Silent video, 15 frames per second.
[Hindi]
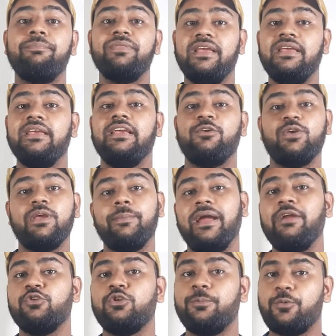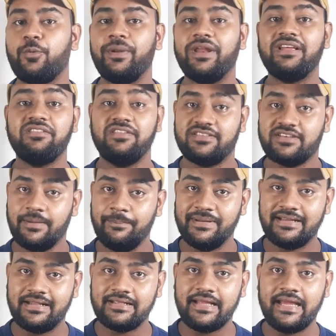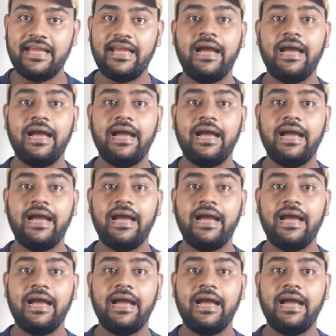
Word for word: नहीं है क्योंकि भाई वो तो प्रॉपर एक सिस्टम में चलता है